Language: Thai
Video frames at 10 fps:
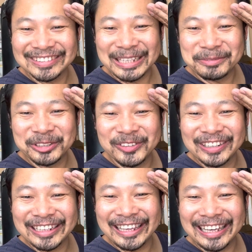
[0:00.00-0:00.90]
ช่างคนคน
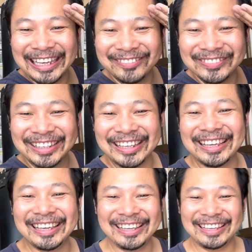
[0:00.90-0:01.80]
กันเองครับ
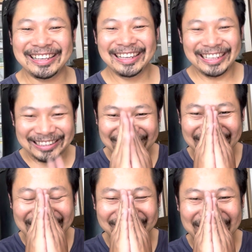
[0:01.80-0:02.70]
สวัสดี
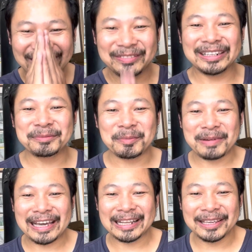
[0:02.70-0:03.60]
ครับสวัสดีครับวันนี้ผม
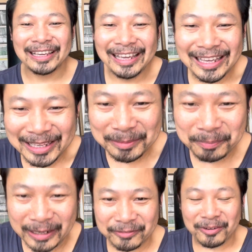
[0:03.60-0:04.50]
มาใน
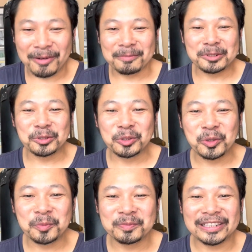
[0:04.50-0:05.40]
แพลตฟอร์ม
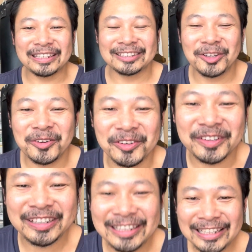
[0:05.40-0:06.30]
YouTube นี่ช่อง
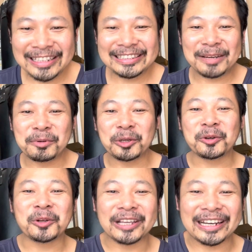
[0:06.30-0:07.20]
ช่างคน
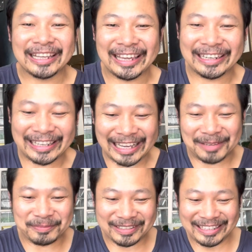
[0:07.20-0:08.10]
คนกันเองนะครั
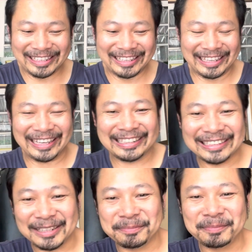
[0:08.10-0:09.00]
บ
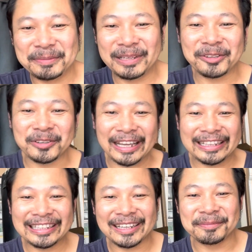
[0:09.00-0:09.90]
สำหรับเพื่อนๆคนไหน
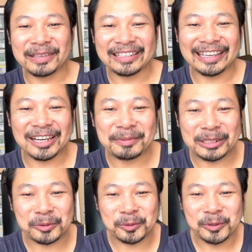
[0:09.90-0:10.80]
ที่ยังไม่เคยเข้าไปดู